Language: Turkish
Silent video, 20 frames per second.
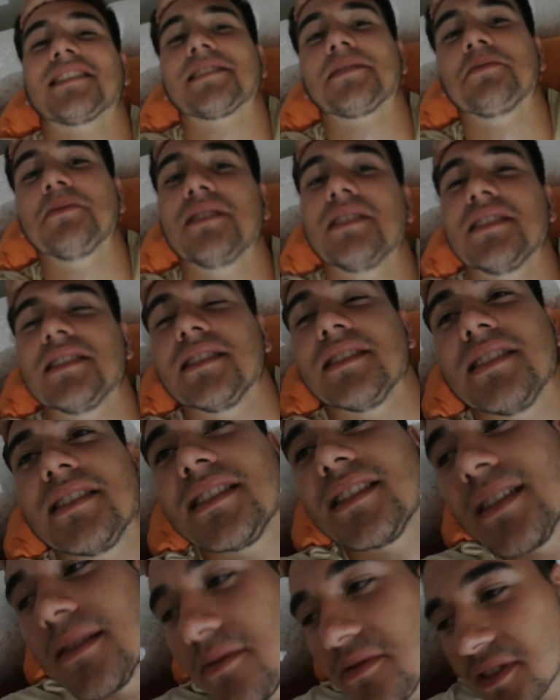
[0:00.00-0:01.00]
şimdi
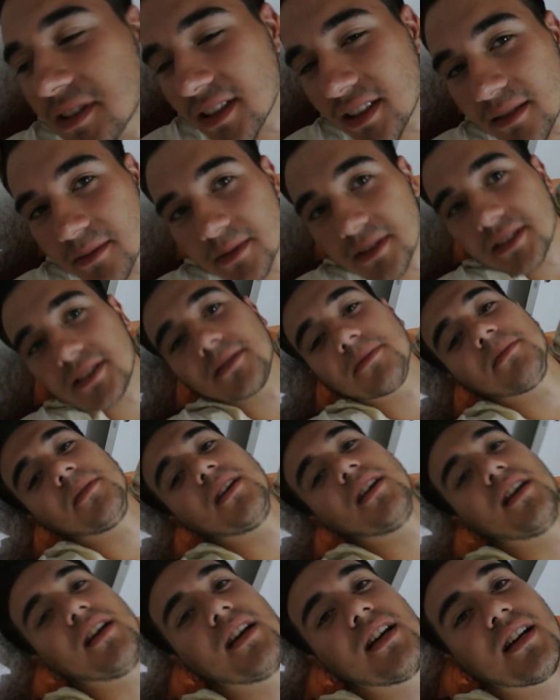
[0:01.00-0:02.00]
dişlerimi fırçalamıştım.
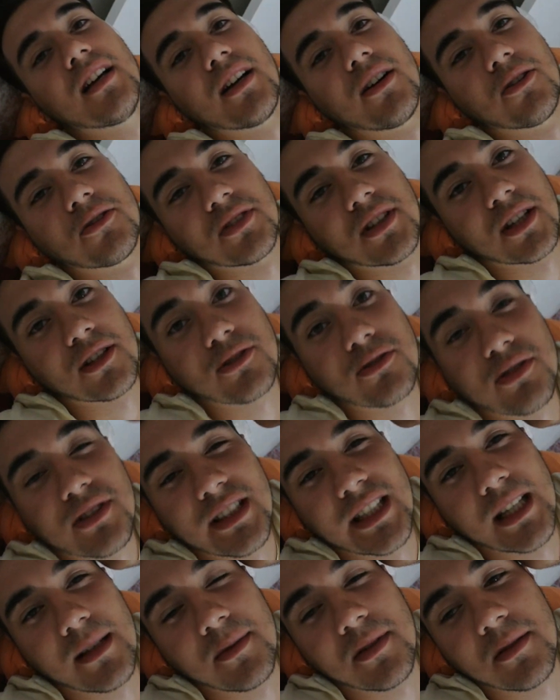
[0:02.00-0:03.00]
Ondan sonra
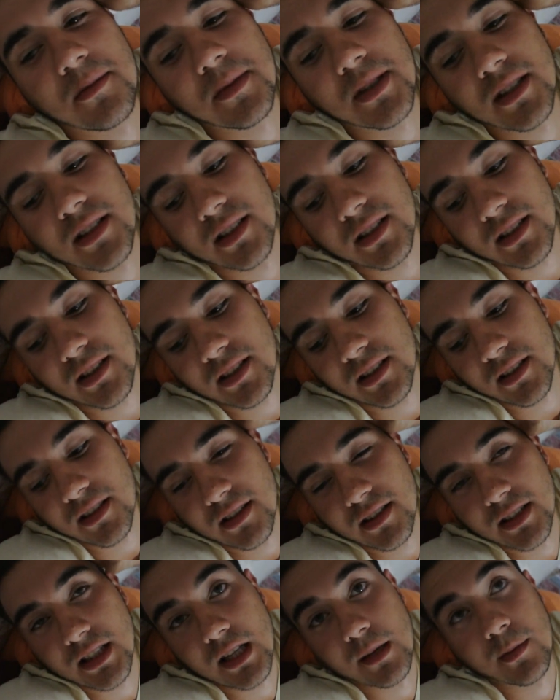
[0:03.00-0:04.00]
yemeğimi yedik.
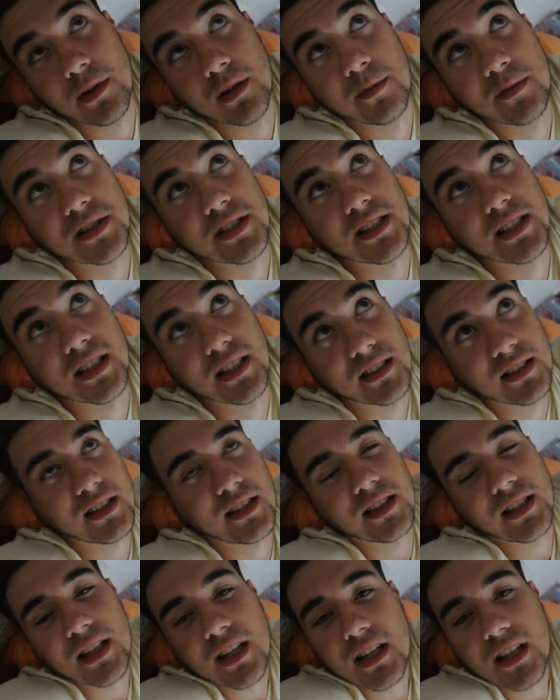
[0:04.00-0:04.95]
Yemeğimizi yedik.